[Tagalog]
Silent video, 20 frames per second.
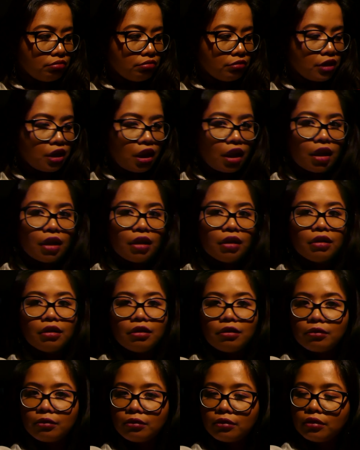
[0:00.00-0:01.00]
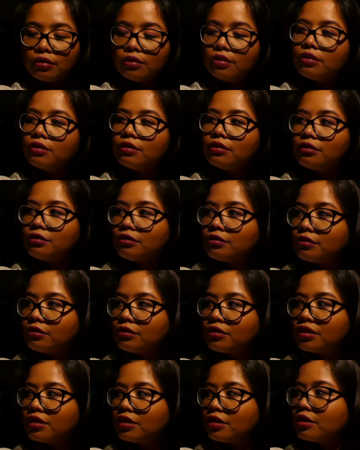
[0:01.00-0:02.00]
Nakakalungkot.
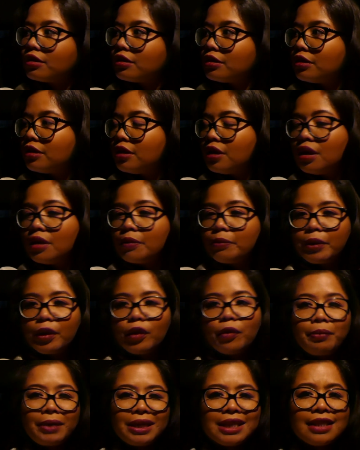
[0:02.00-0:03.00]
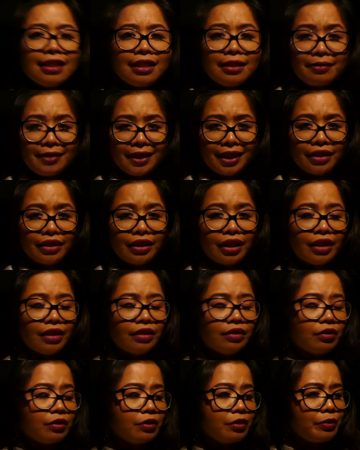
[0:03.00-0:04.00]
Pero positive lang
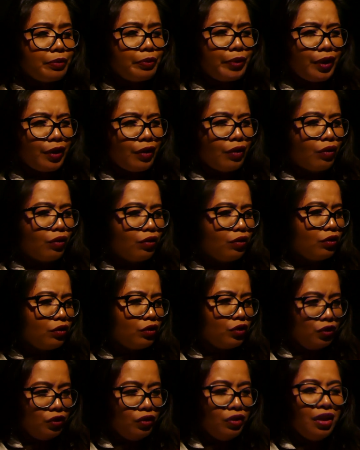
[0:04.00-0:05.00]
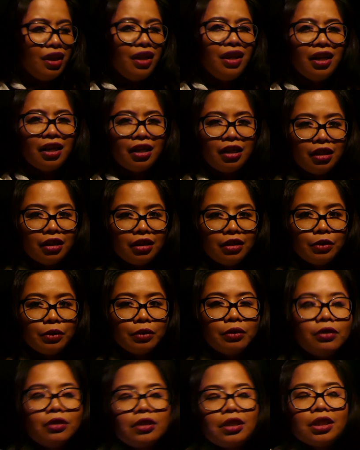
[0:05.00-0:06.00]
tayo. Pero, yun nga,
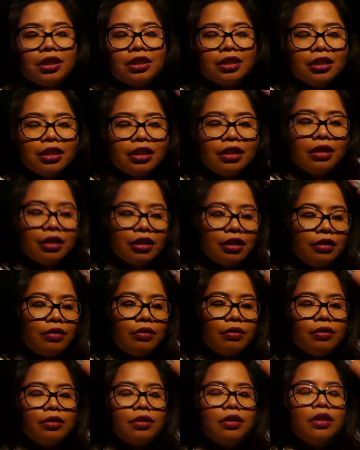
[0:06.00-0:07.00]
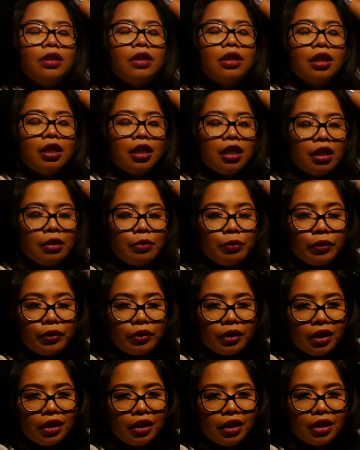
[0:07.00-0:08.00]
nakakalungkot kasi nga, ano,
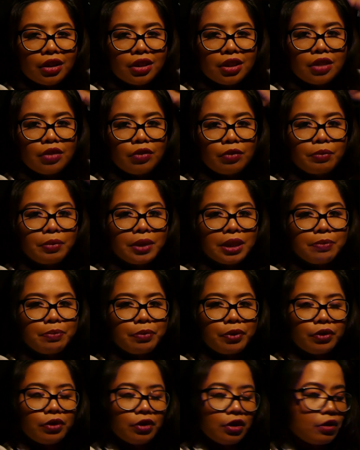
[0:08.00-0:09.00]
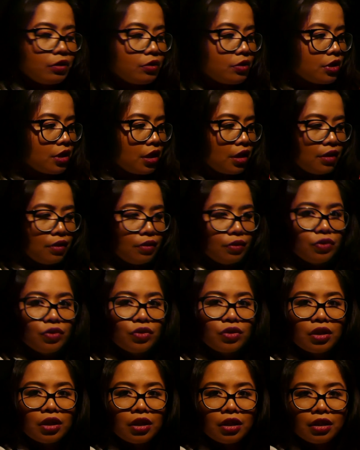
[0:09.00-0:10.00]
importante kasi yung passport dito sa ano
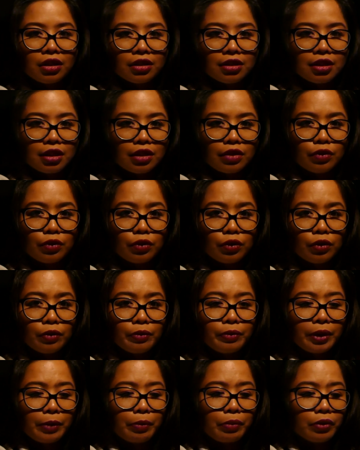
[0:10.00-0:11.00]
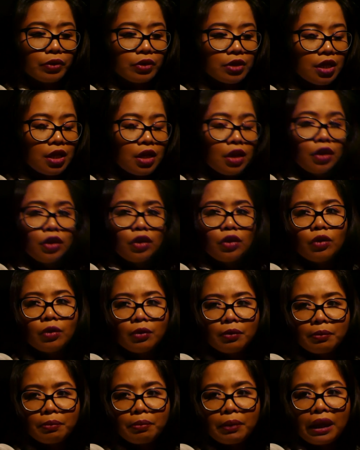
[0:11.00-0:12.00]
sa sa Europe tapos
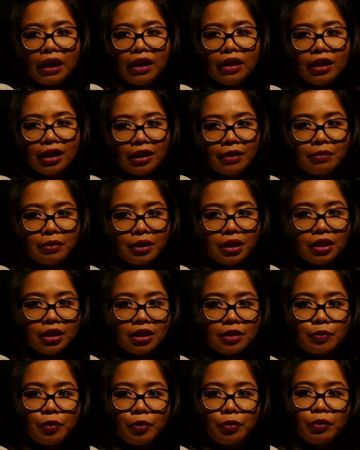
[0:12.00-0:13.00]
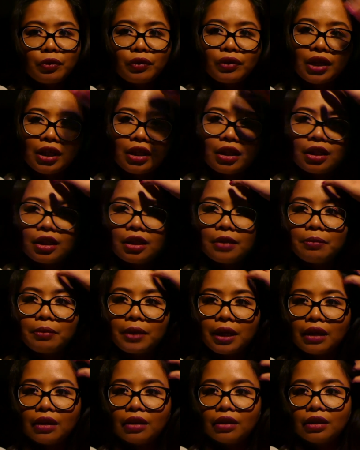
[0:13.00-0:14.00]
yung plan namin is pumunta ng
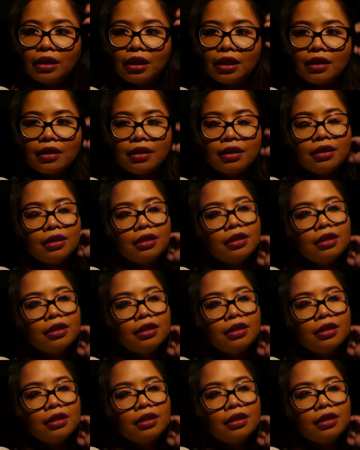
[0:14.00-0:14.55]
Gibraltar